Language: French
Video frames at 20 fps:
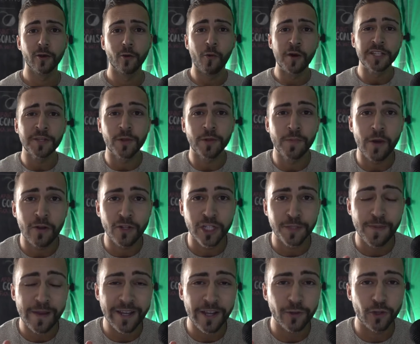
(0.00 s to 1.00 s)
Bonjour tout le monde,
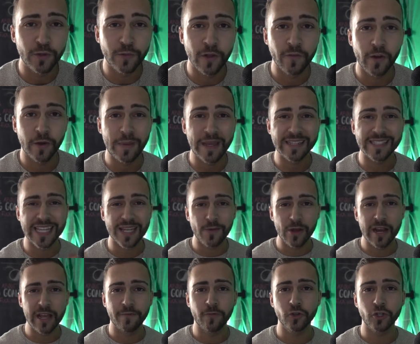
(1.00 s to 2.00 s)
j'espère que tout le monde va bien.
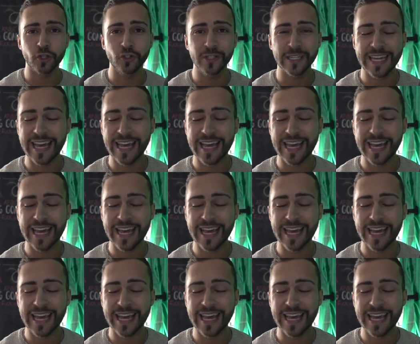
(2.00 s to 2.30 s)
Samuel avec vous aujourd'hui.